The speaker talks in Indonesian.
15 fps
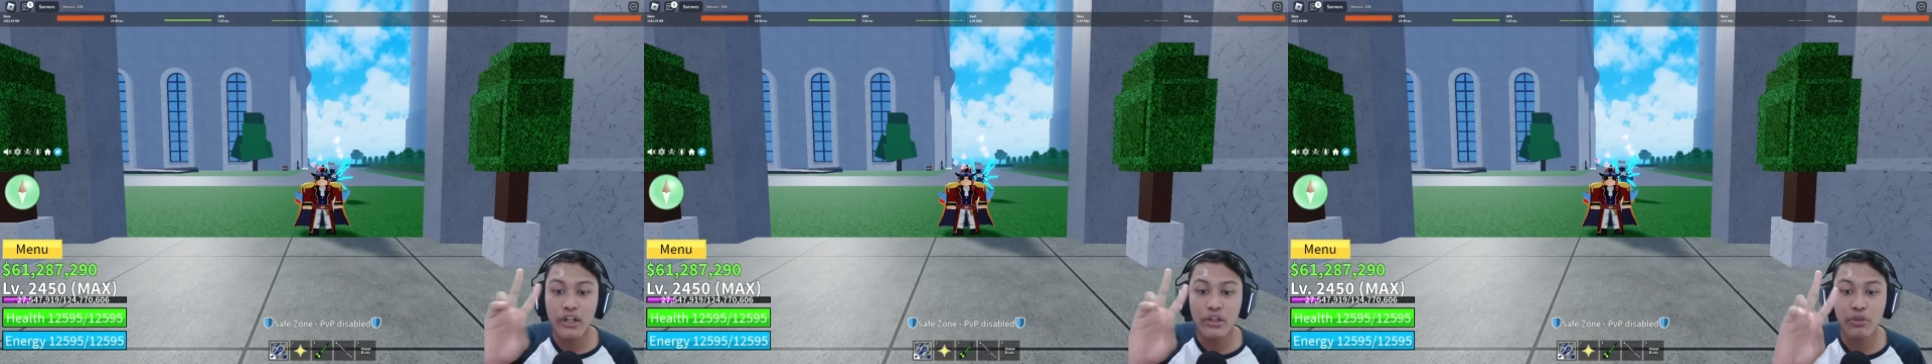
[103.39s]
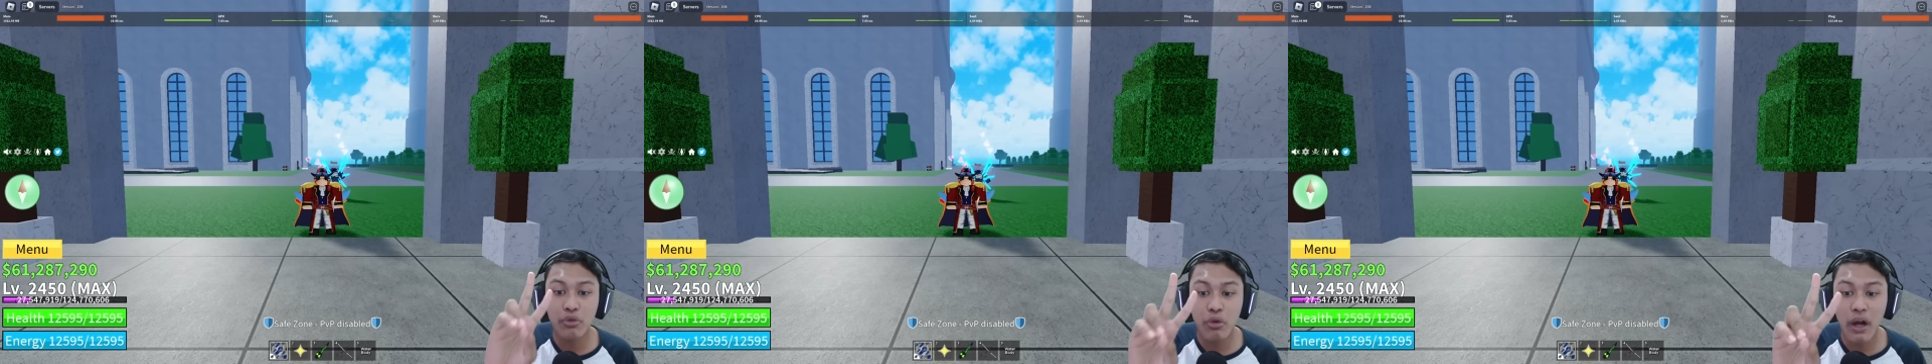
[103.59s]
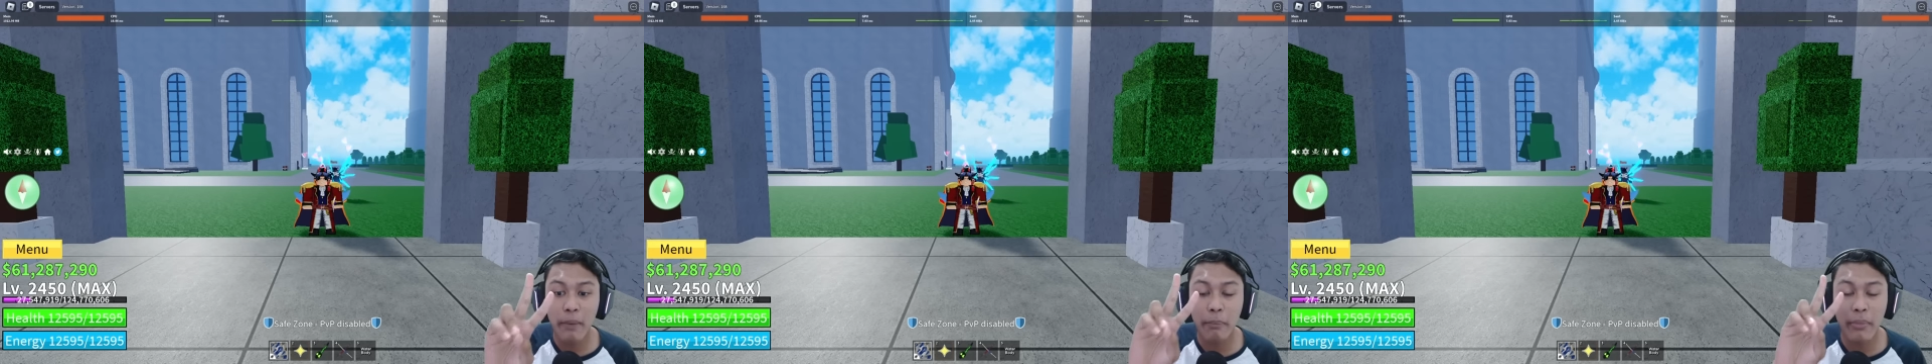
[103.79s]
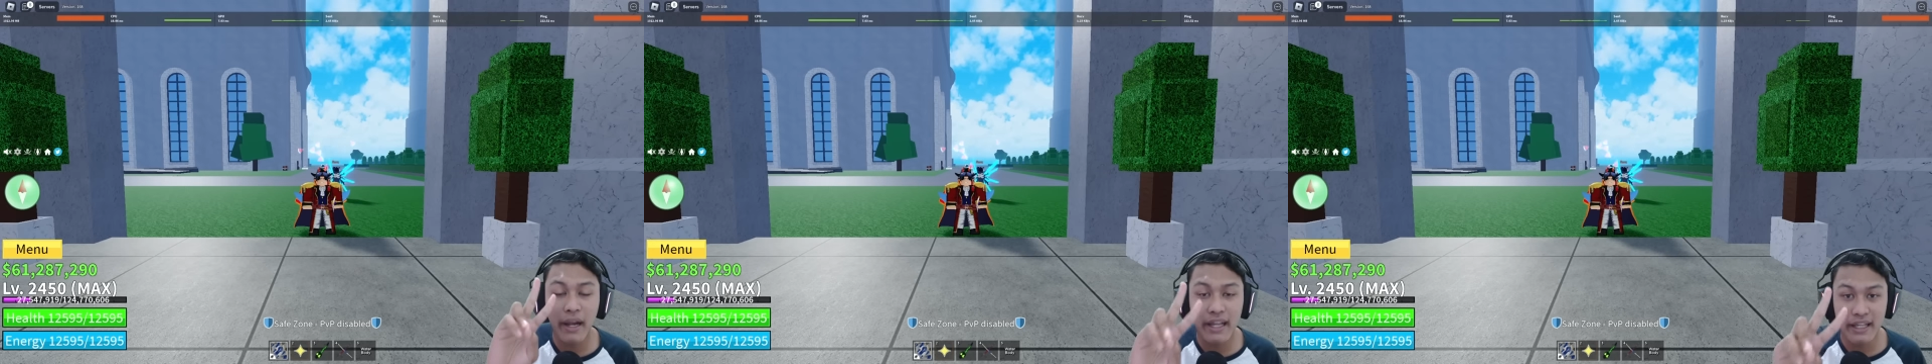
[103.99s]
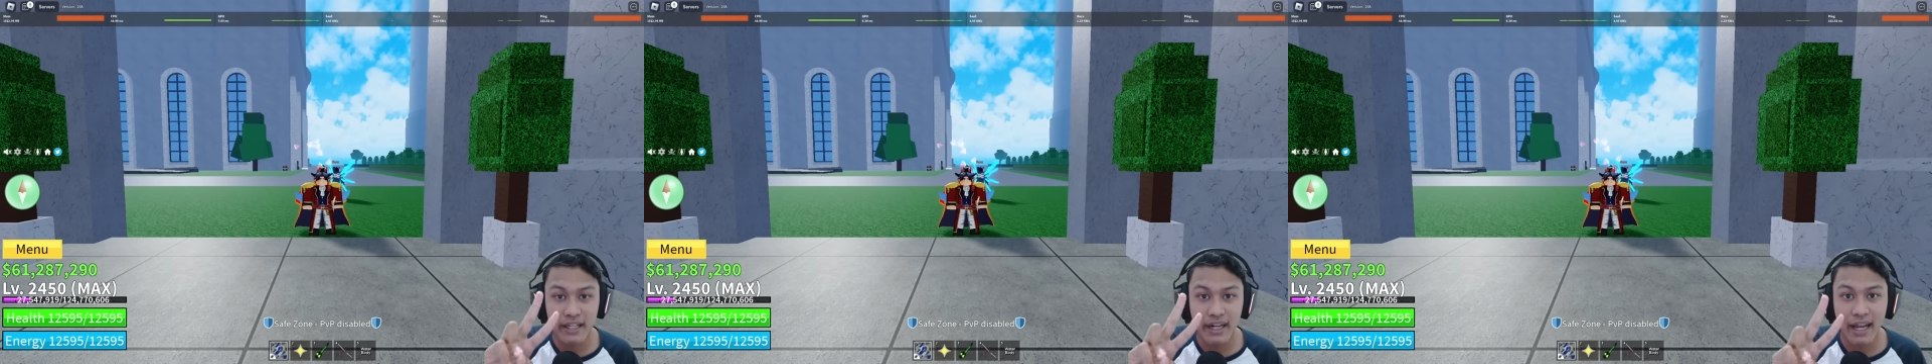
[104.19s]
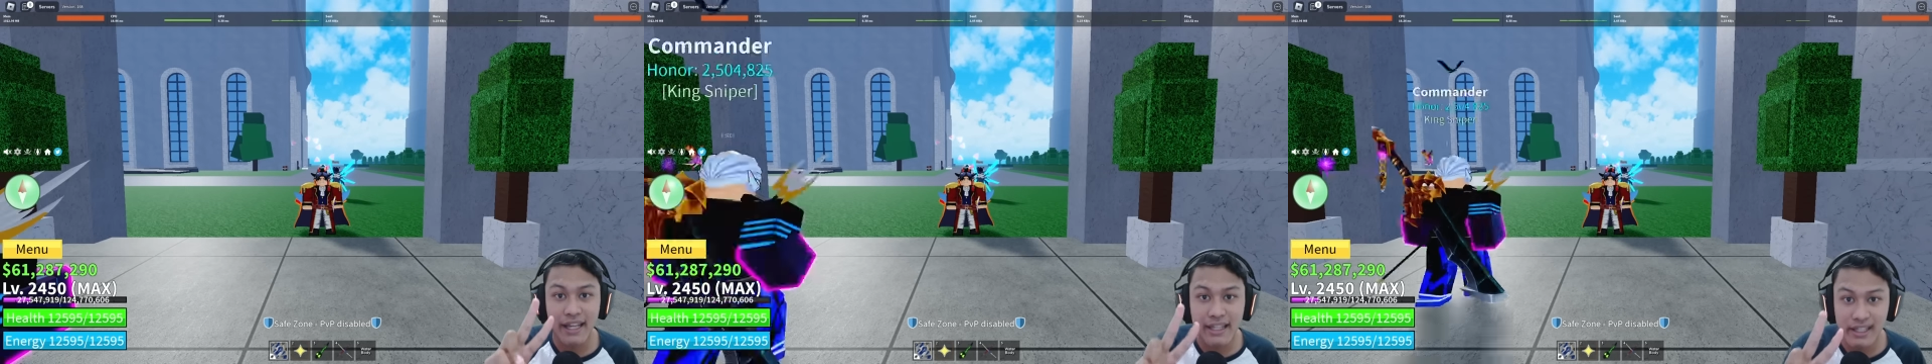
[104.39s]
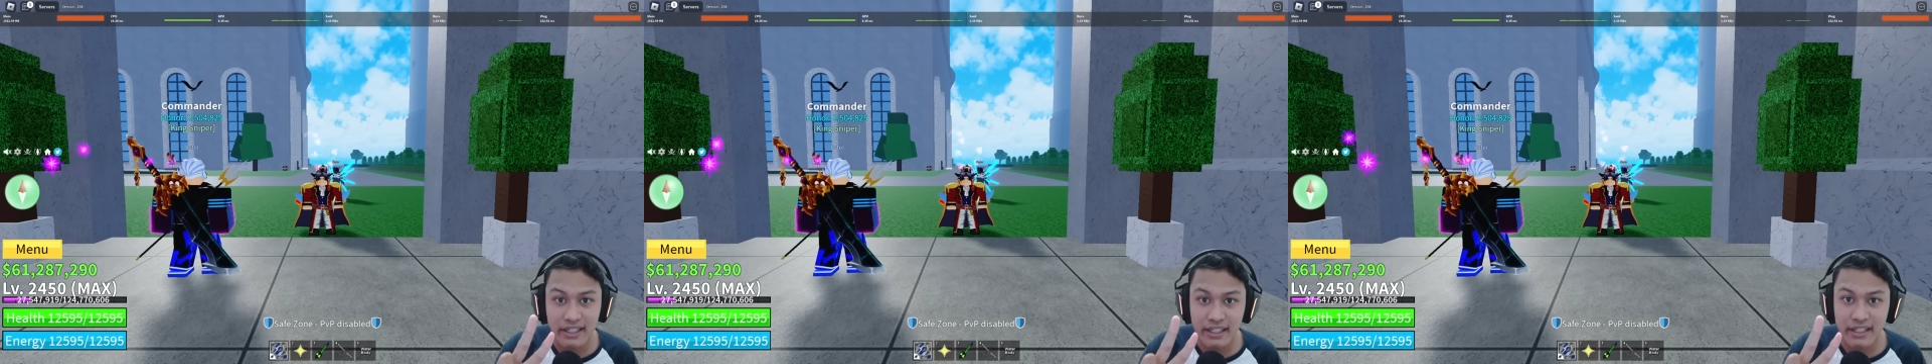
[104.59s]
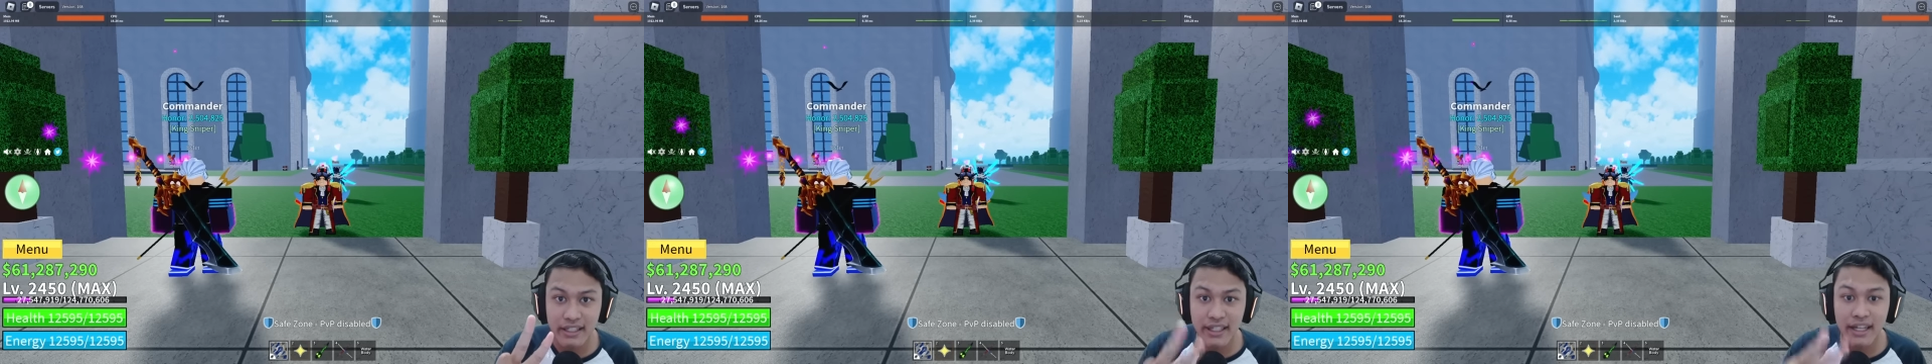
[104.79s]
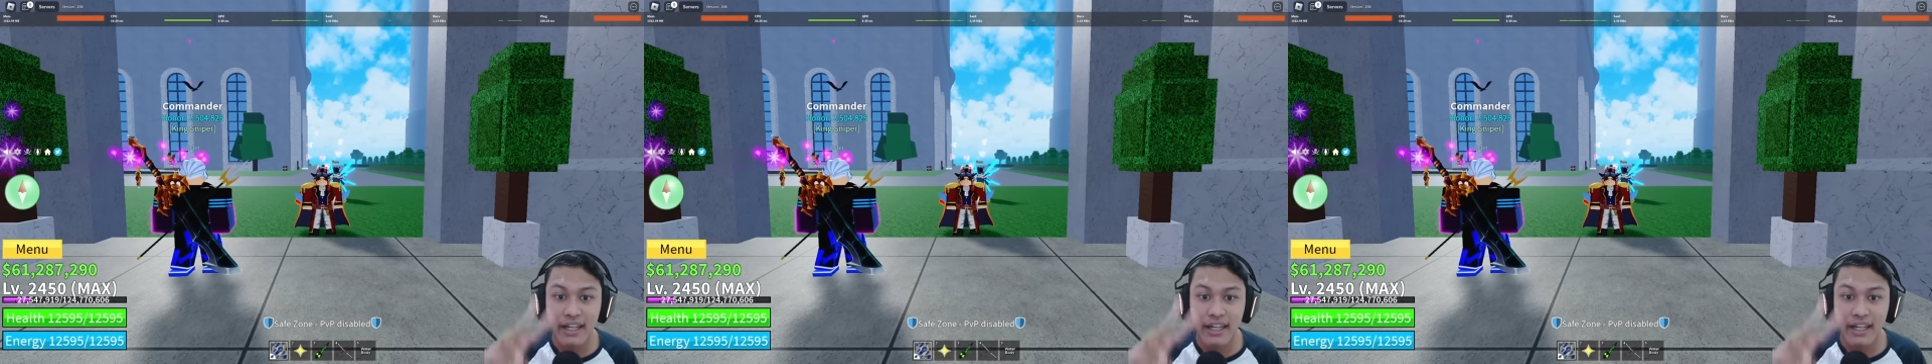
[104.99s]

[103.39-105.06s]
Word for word: dua player lagi